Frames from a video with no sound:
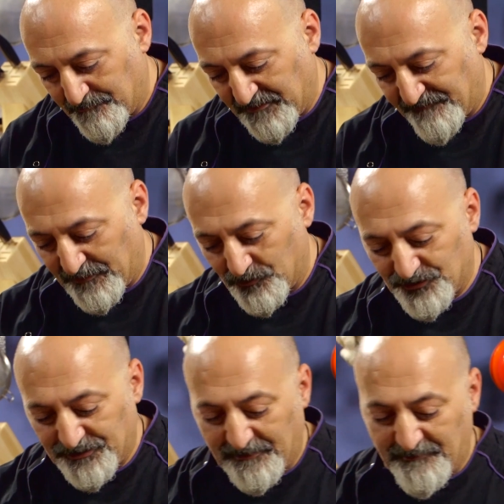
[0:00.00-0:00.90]
per far
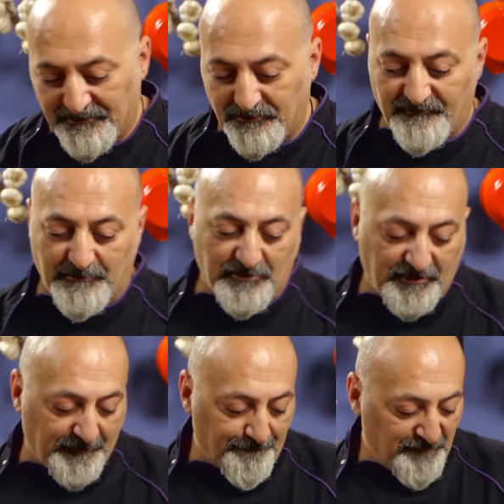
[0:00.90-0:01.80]
uscire meglio il
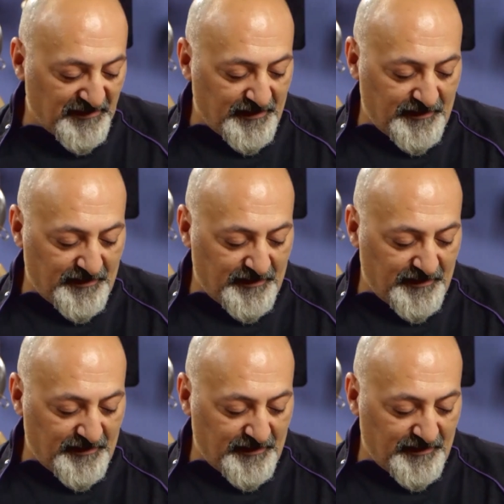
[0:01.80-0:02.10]
vapore